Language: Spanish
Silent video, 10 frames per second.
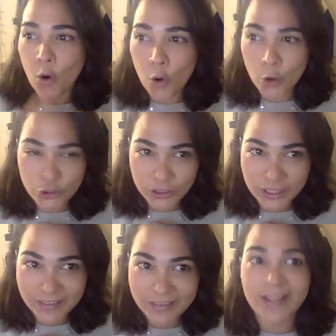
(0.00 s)

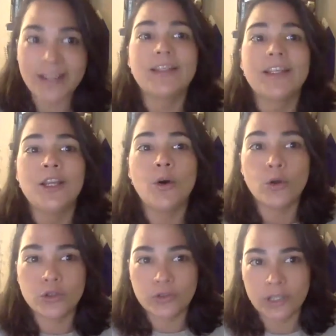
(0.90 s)
833 y
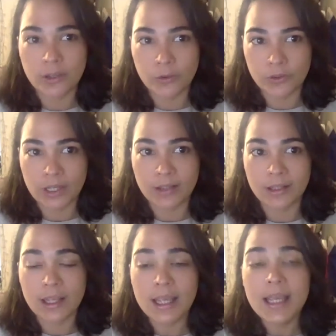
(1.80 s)
857.